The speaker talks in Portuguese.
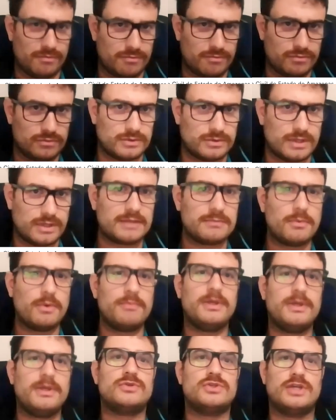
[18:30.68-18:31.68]
em um dado
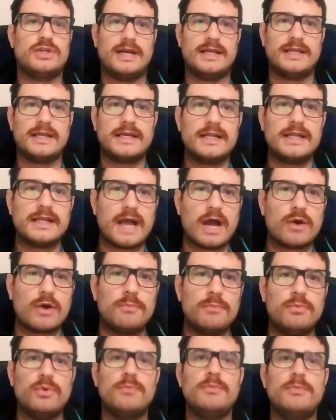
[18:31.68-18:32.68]
momento, chegar naquele cargo
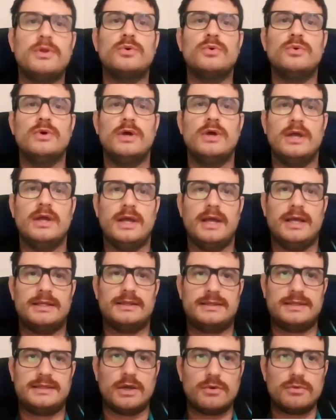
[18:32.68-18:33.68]
público,
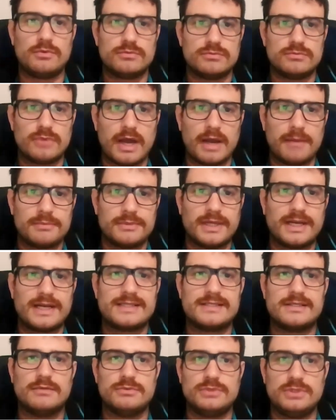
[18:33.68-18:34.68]
ter uma
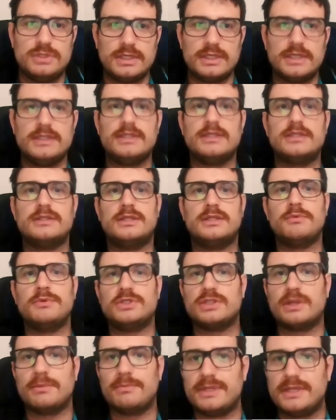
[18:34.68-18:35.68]
remuneração digna, ter uma
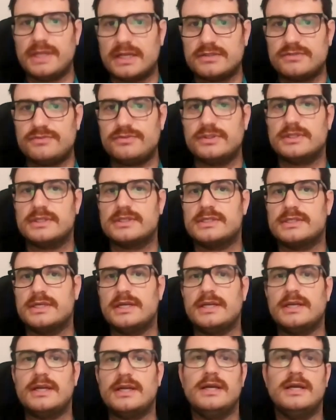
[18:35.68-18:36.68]
estabilidade
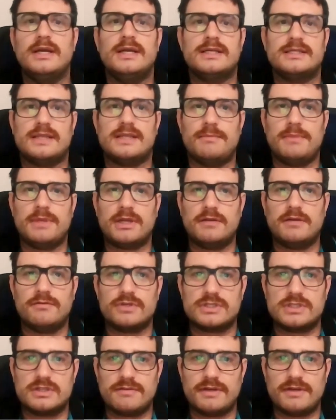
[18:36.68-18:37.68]
financeira, saber que
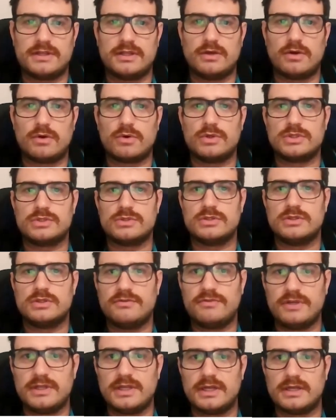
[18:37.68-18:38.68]
você vai ter uma condição de
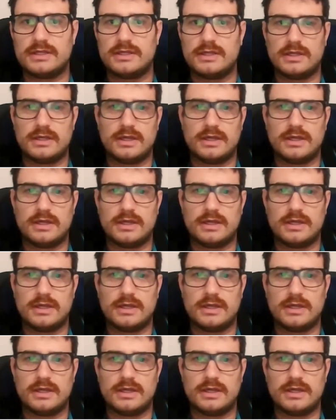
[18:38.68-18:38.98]
vida